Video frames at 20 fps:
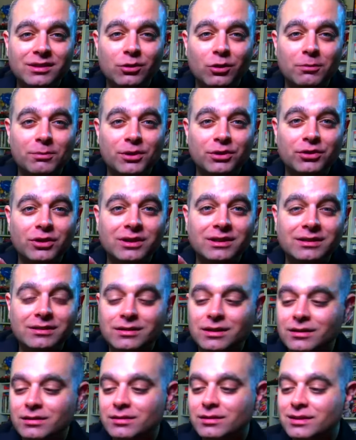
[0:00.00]
dans le bundle
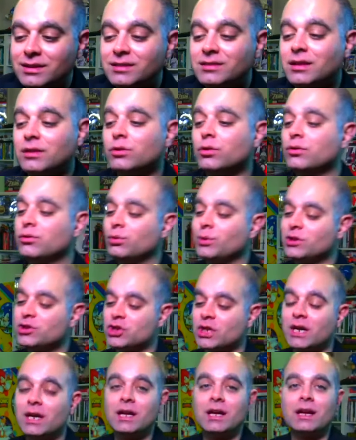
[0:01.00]
Nintendo
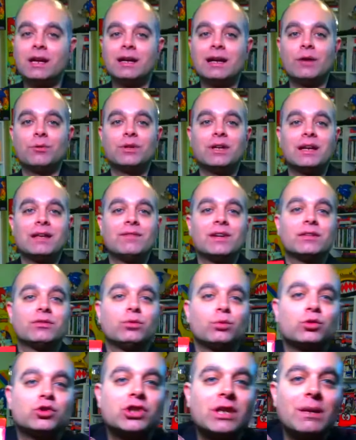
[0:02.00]
Switch. Là, on a la
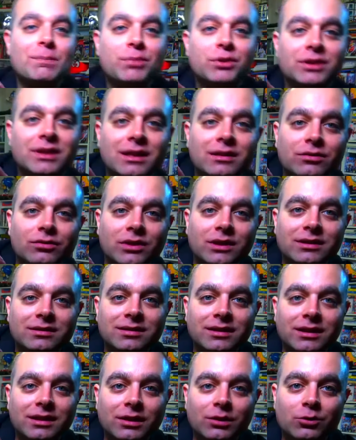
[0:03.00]
version japonaise, vous voyez,
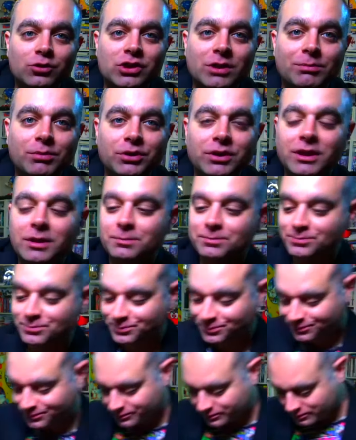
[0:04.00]
c'est écrit en japonais.
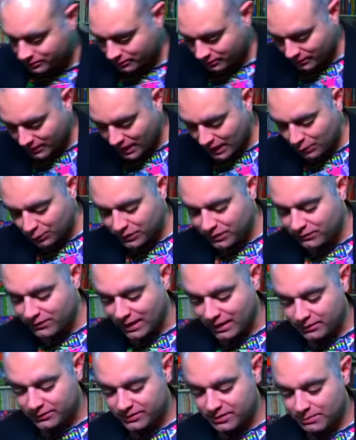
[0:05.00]
on y
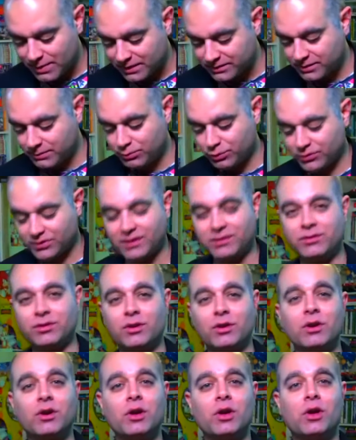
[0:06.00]
va, c'est parti pour cette
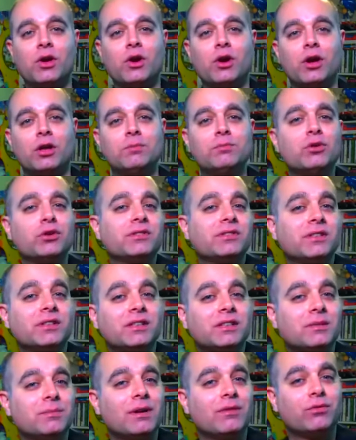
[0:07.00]
euh, unboxing
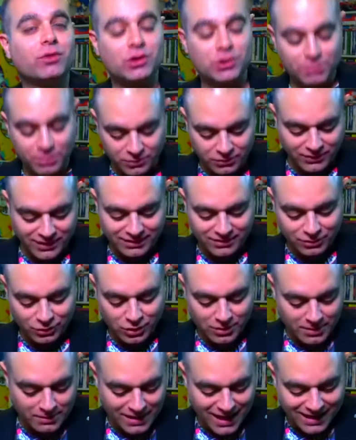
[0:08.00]
qui, ma foi, je pense, va être
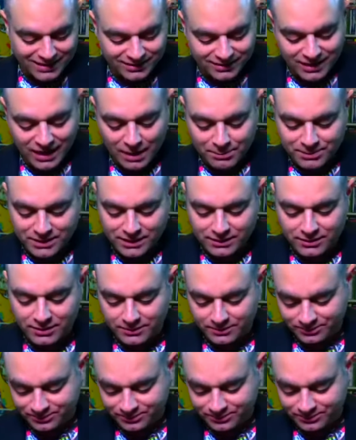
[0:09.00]
quand même assez rapide.